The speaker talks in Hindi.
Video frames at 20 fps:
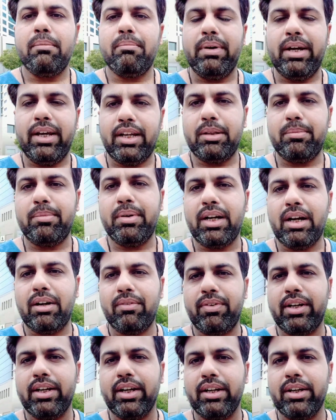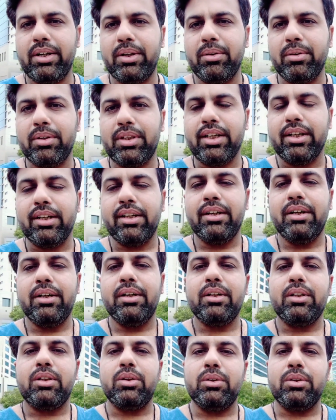मेहनत भी काफ़ी करनी होती है
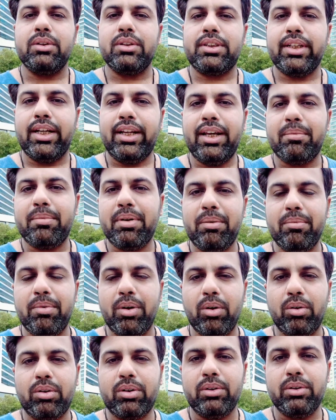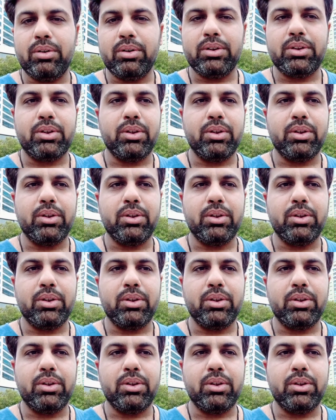तो चले अपने ब्लॉग को